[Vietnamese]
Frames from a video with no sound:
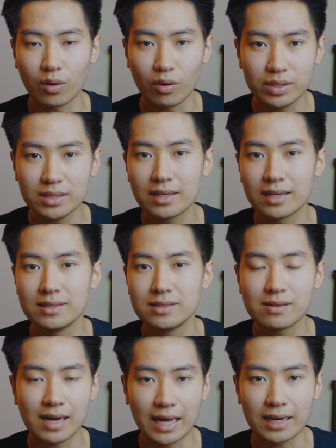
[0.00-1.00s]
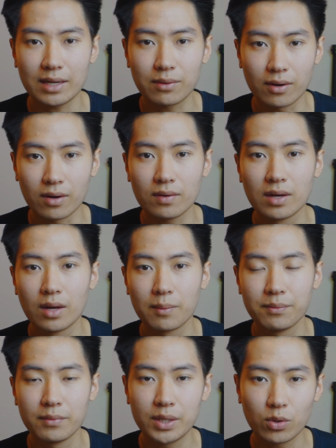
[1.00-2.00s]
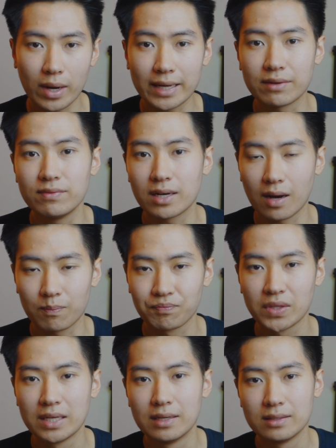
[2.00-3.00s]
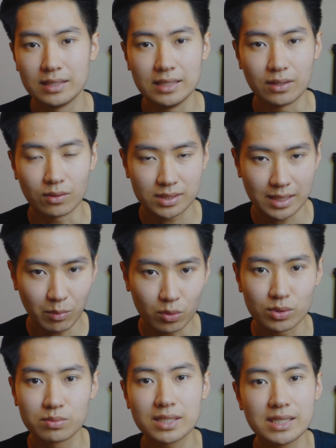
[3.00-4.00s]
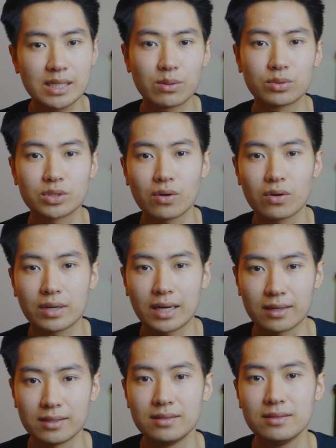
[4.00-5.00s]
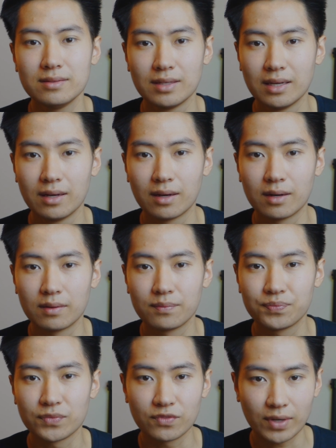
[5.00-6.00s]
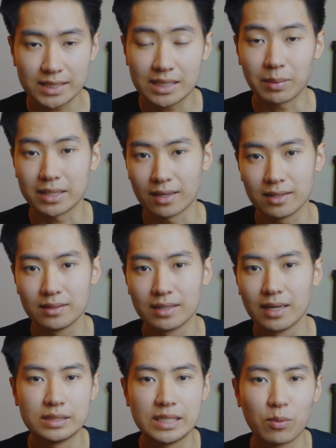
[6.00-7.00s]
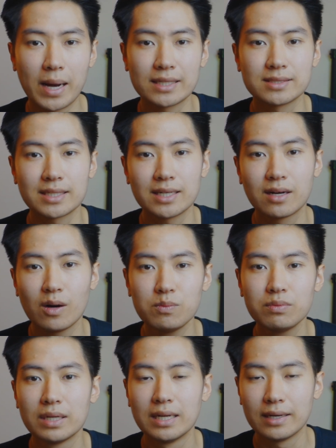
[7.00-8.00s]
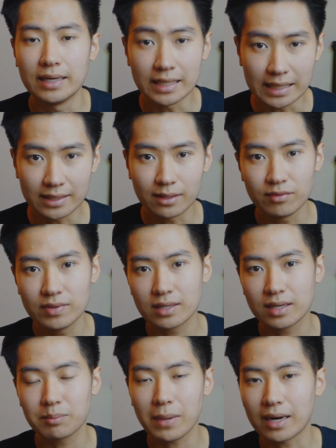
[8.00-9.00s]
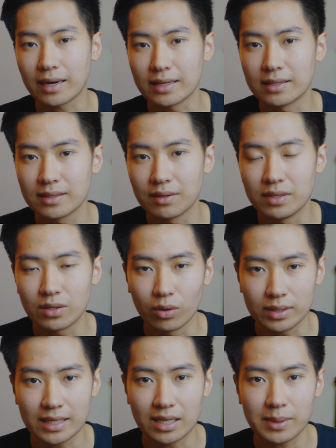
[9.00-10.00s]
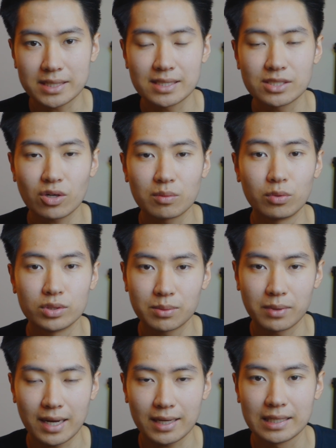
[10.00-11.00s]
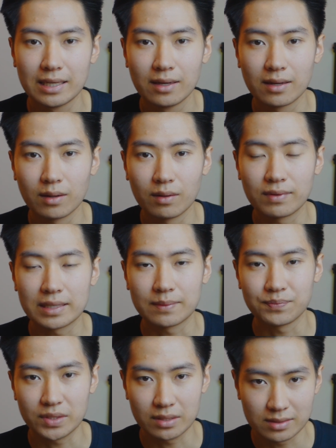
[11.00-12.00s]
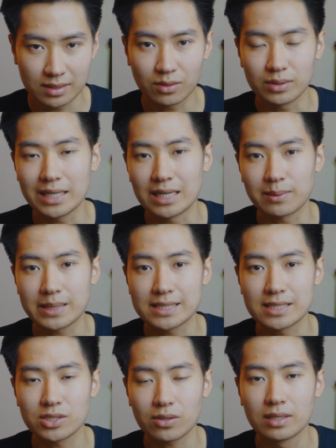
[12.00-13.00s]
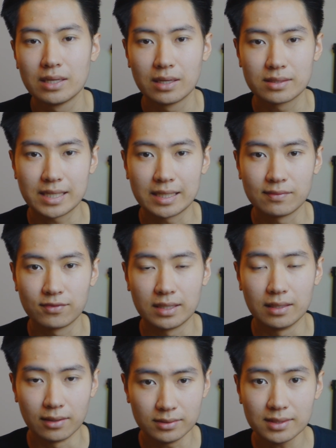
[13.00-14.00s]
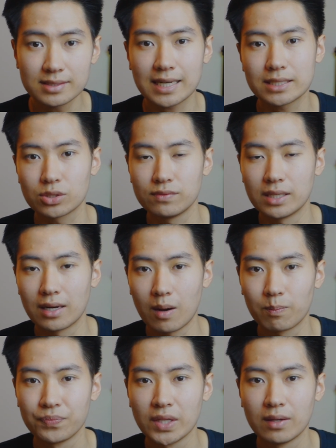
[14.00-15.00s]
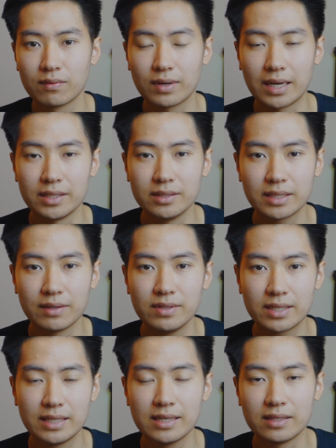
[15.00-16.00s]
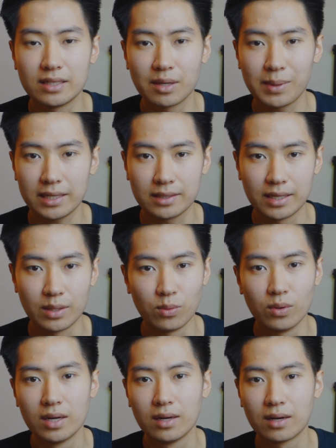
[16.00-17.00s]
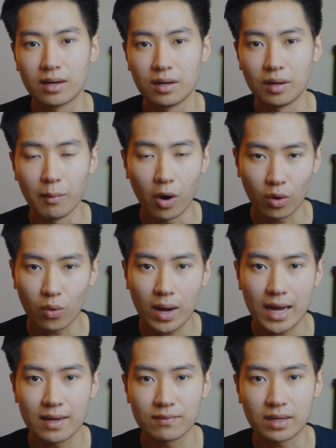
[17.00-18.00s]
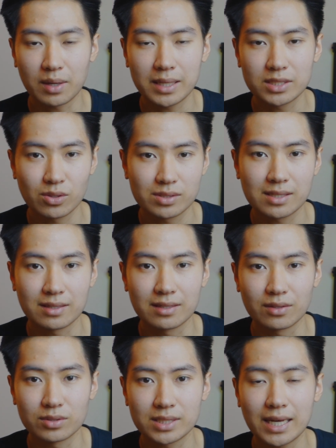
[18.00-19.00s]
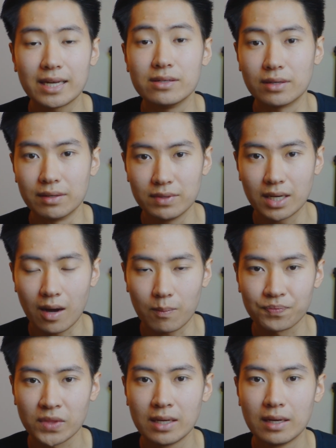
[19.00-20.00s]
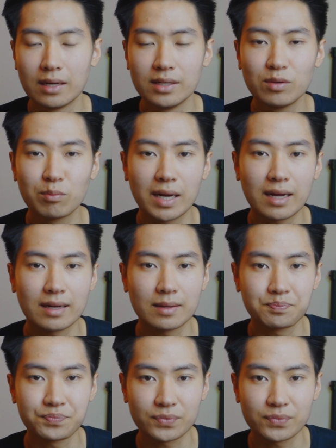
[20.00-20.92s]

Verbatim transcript: có những cái dự án nào đó bên ngoài cái việc học, thì nó sẽ bổ sung rất nhiều cho cái phát triển bản thân. Nhiều bạn sẽ không để ý tới việc cân bằng này, tại vì có thể các bạn sẽ chọn một trong hai, và rất có thể là các bạn sẽ chọn dành phần lớn thời gian cho việc học, và những cái việc kia thì các bạn đều bỏ qua và các bạn cho rằng là nó sẽ ảnh hưởng đến việc học. Nhưng mà